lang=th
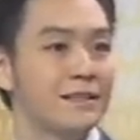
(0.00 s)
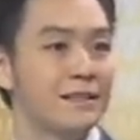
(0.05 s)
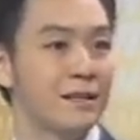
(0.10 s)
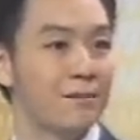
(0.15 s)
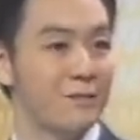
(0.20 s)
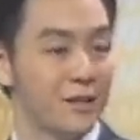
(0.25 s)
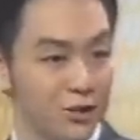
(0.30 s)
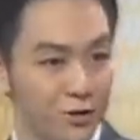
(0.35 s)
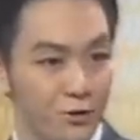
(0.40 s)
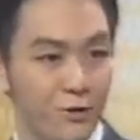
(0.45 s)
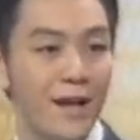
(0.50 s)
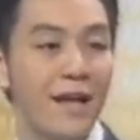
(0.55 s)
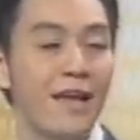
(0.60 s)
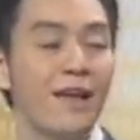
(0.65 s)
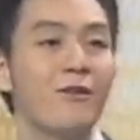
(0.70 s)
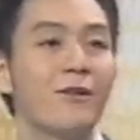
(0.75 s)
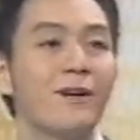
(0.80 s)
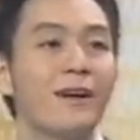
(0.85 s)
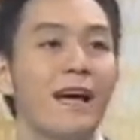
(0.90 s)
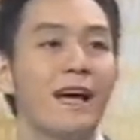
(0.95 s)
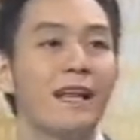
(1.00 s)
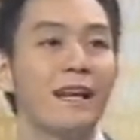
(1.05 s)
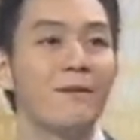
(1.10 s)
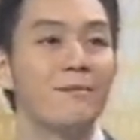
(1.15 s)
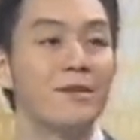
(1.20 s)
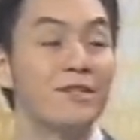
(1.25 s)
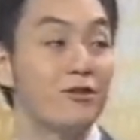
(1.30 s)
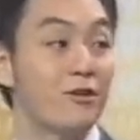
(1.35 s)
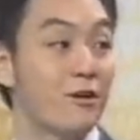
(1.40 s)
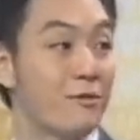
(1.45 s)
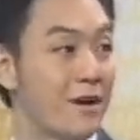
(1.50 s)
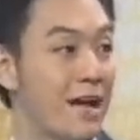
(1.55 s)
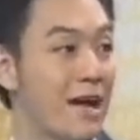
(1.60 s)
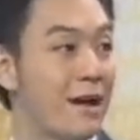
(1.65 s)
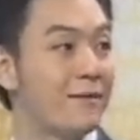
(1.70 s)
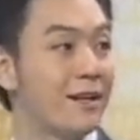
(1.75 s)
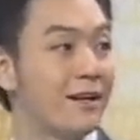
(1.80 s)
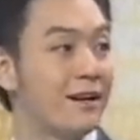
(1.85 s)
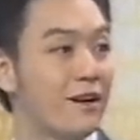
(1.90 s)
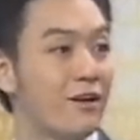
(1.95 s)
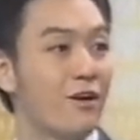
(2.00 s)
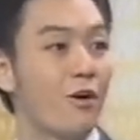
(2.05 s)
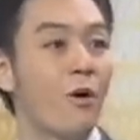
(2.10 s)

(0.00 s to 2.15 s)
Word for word: จะมาช่วยให้คนไทยเนี่ยมีสุขภาพในเรื่อง